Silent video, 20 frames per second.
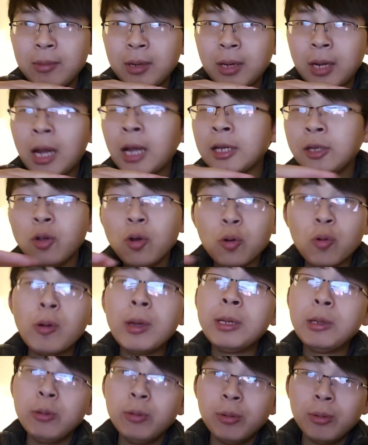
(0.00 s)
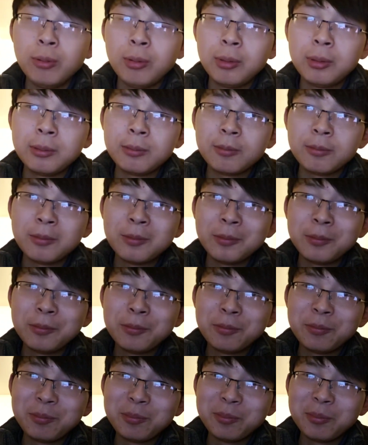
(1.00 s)
很有规律，
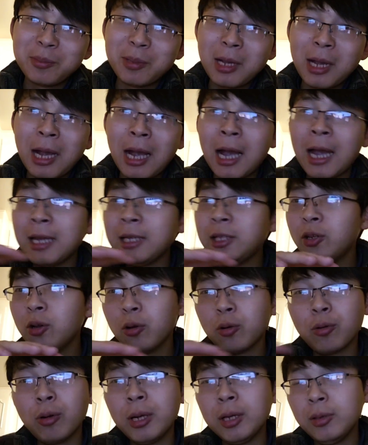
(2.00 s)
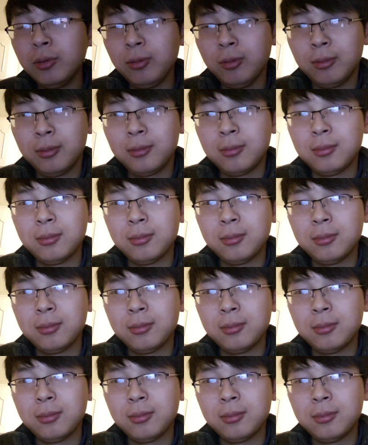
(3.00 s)
很有规律。